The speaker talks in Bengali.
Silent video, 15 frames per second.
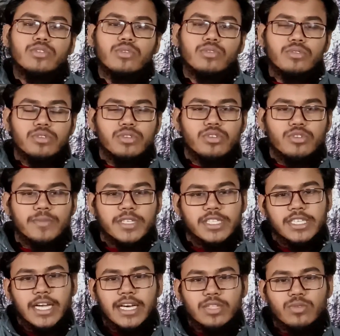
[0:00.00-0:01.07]
ছত্রিশ দশমিক
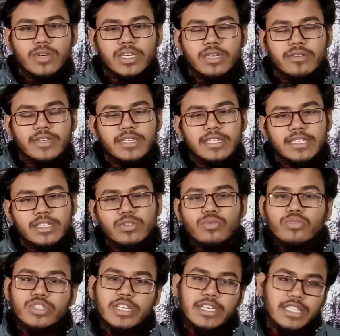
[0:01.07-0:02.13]
সাত ওয়াট আওয়ারের একটি টু
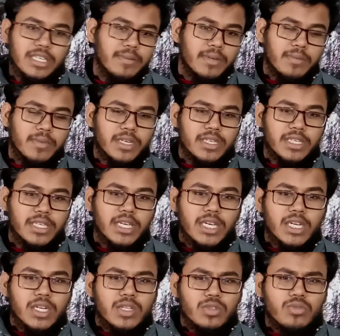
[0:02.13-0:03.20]
সেল লিথিয়াম আয়ন ব্যাটারি
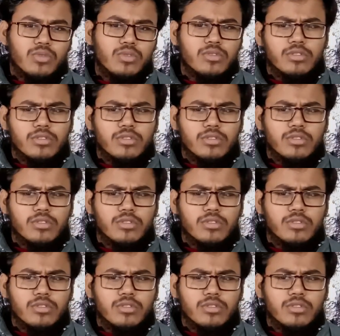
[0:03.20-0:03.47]
তো